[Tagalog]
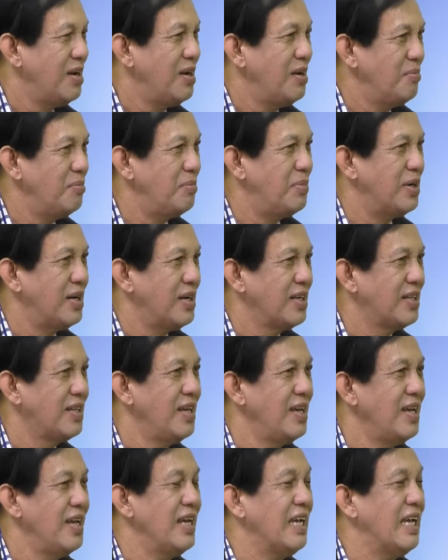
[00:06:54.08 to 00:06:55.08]
Bert,
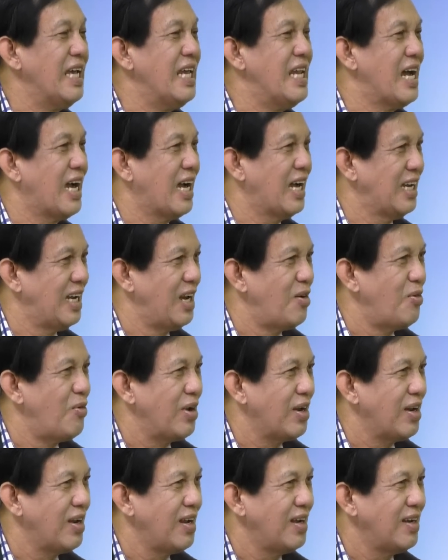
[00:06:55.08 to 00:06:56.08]

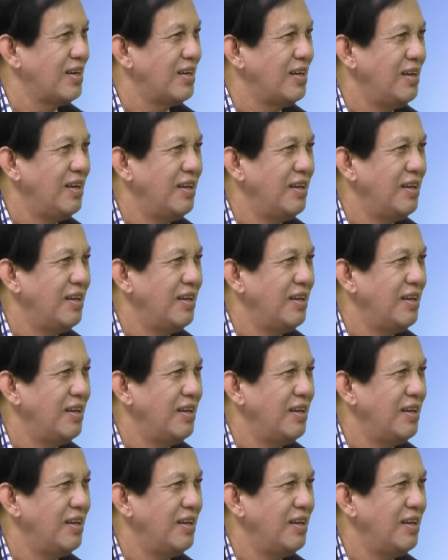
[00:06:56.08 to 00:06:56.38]
ginakadlawan lang.